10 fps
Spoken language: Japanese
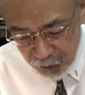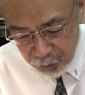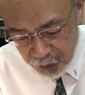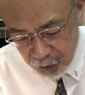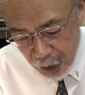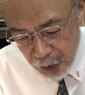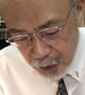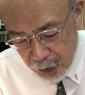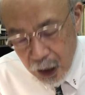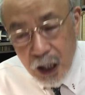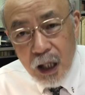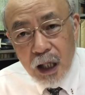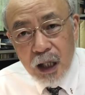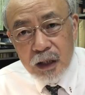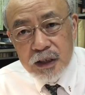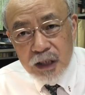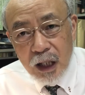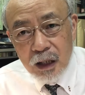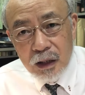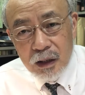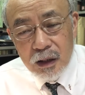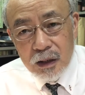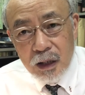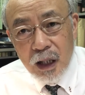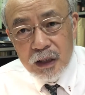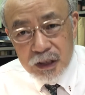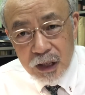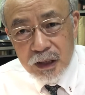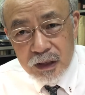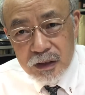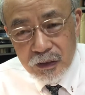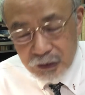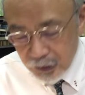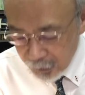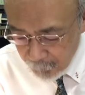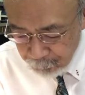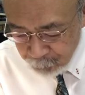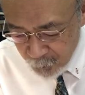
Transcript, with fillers: あります。ラージャラージャンです本当はね。